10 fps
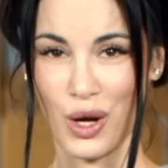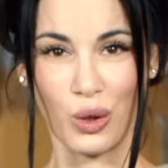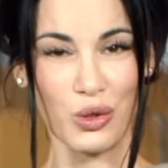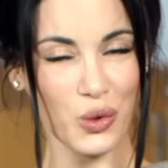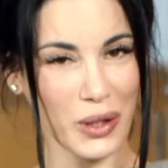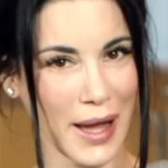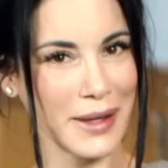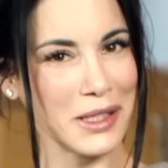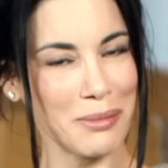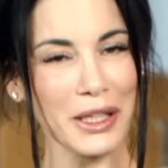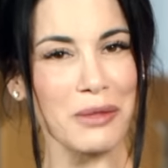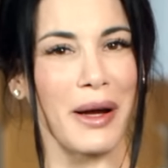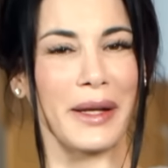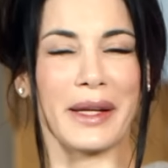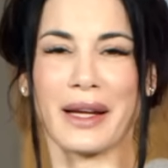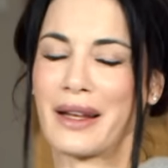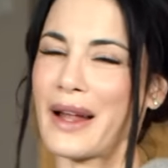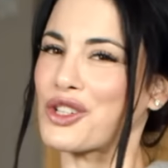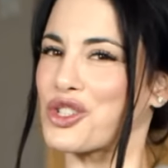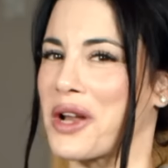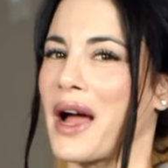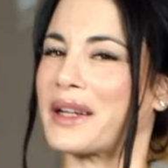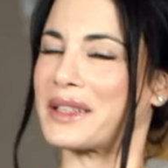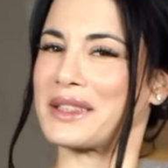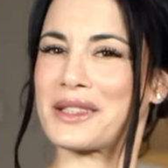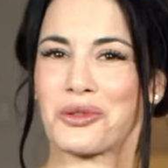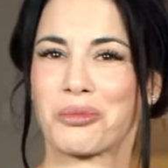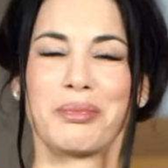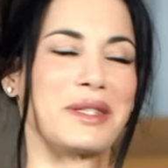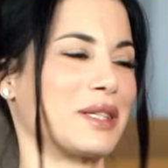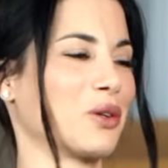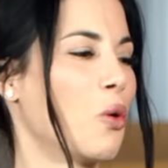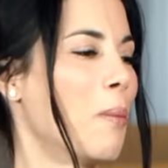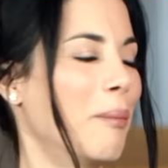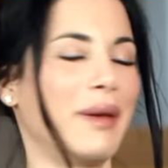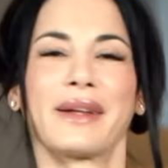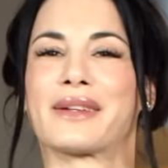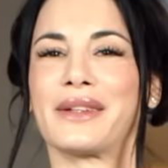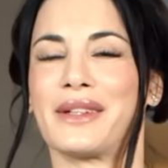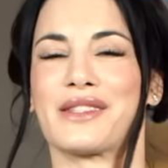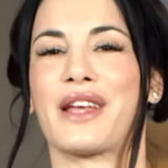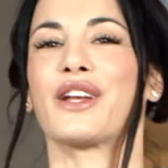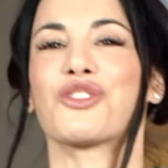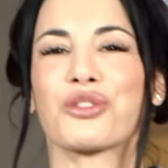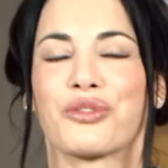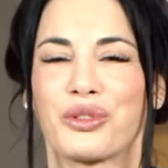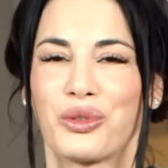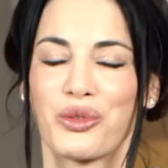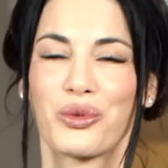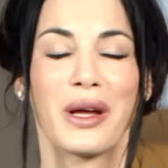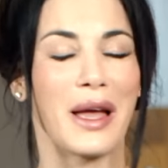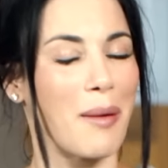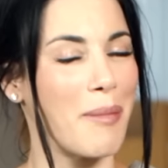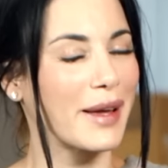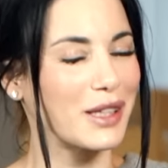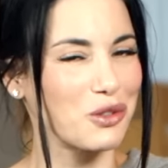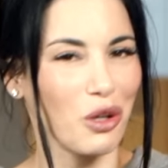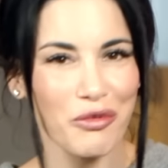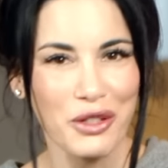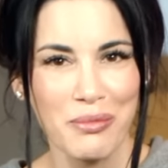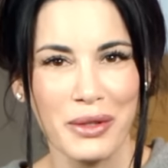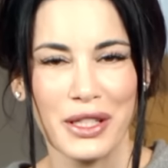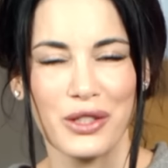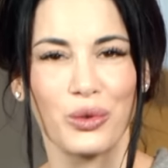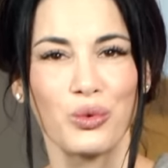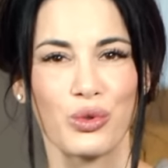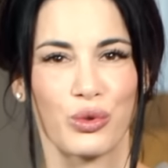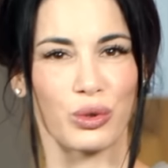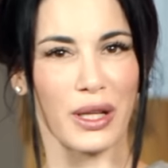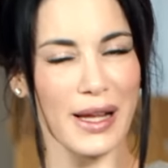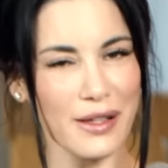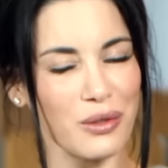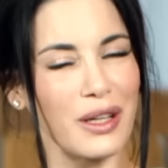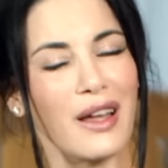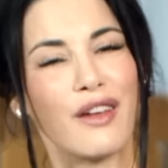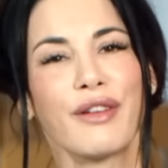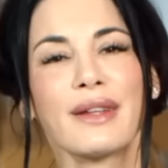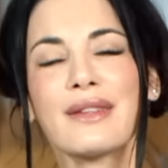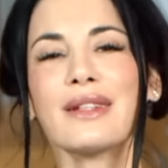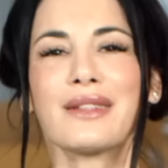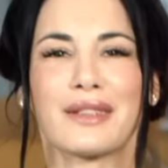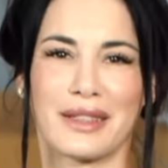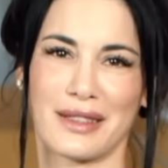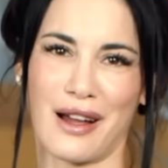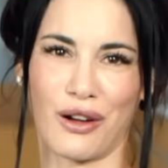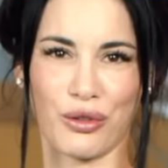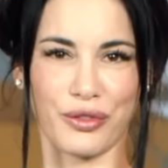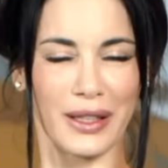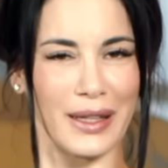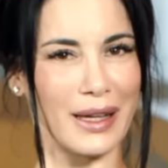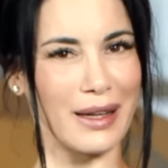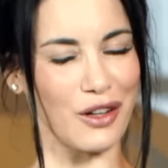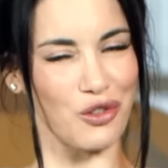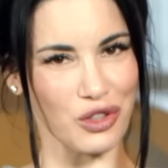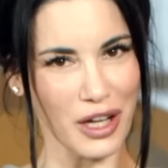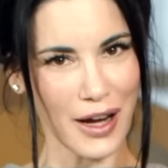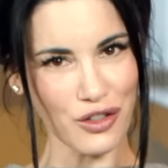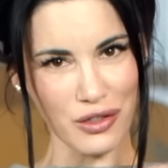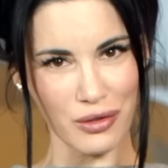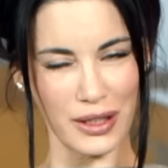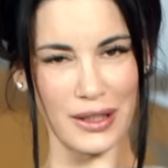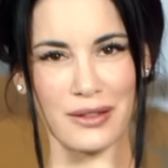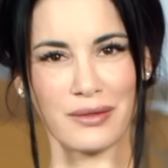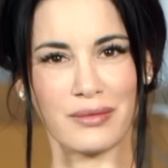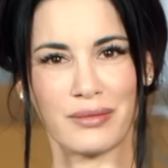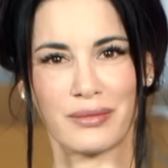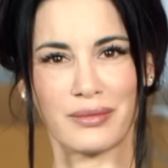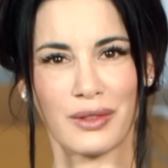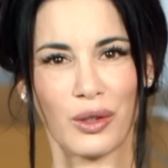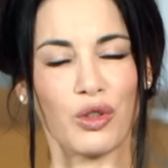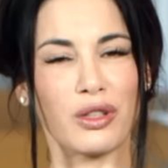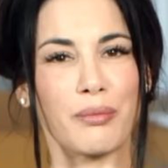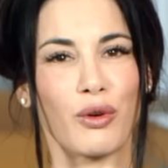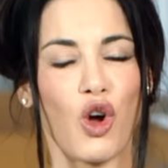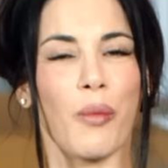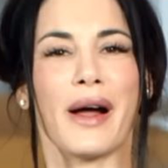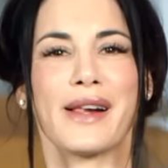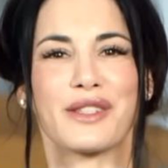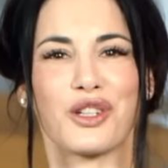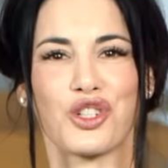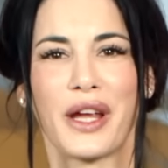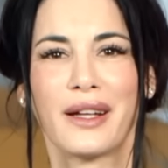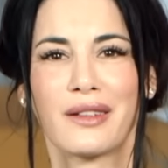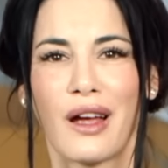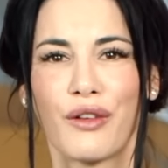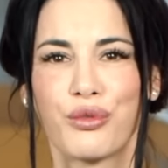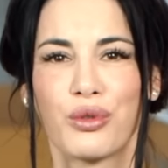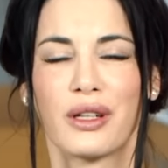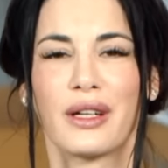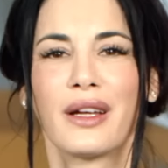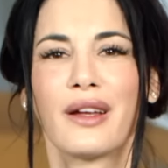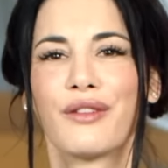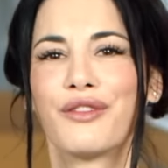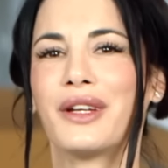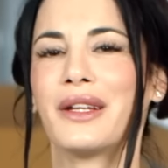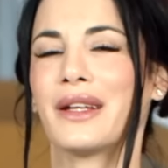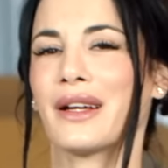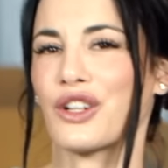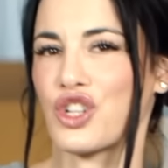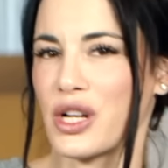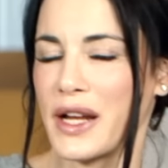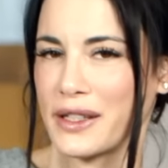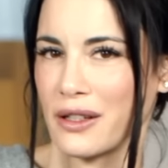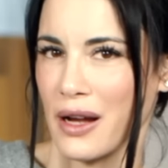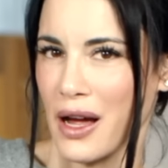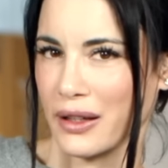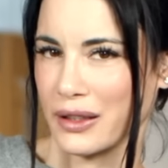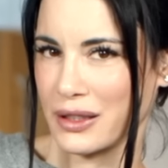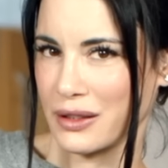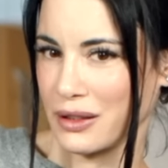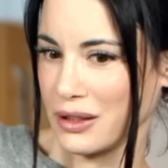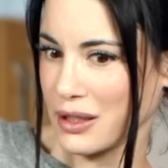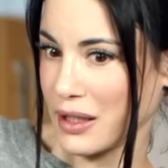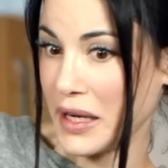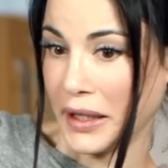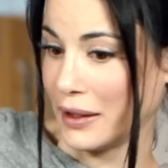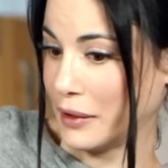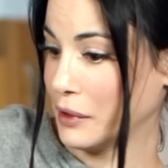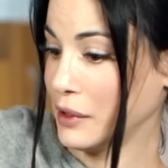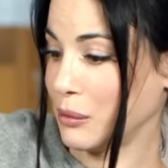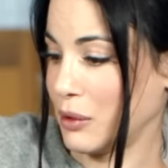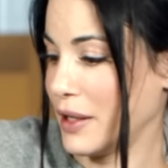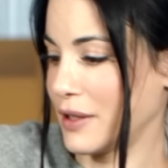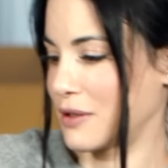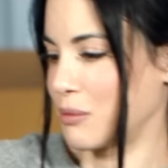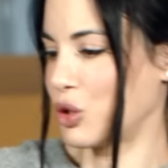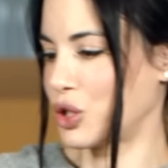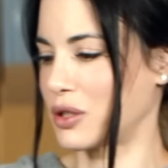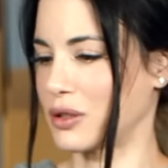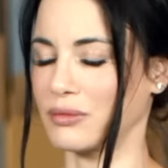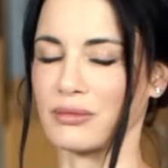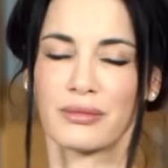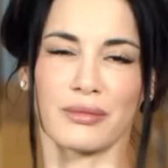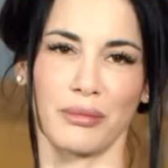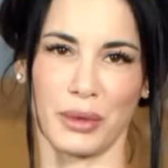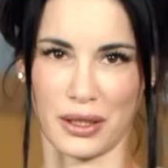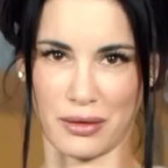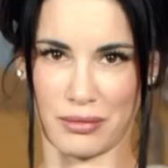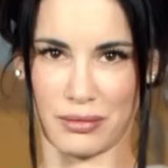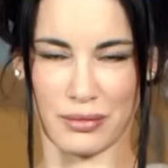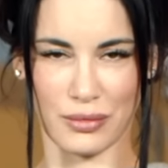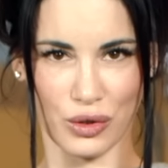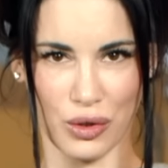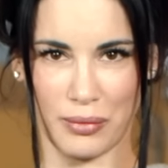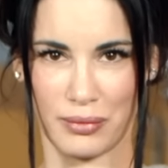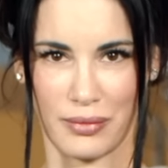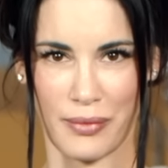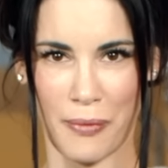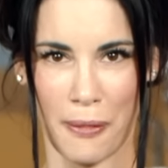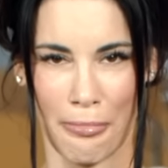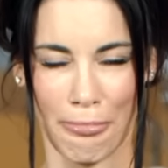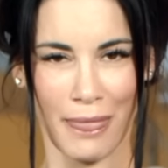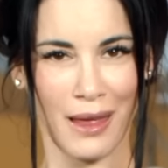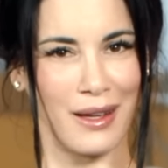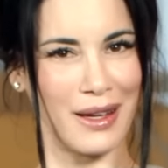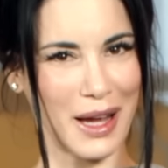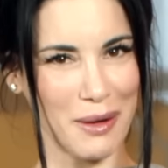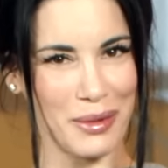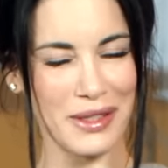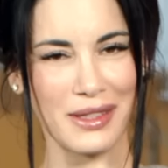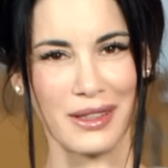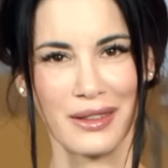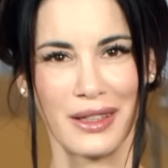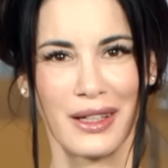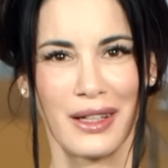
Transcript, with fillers: Und so gerne ich manchmal in den Klatschnachrichten so ein bisschen rumblätter, in den Zeitschriften und so, merke ich doch, wie es mir nicht so gut tut. Also verzichte ich darauf, Klatsch und Tratsch zu lesen und bekomme als Geschenk dafür weniger schlechte Nachrichten, die ich ja eh nie lesen möchte, mit. So. Ein bisschen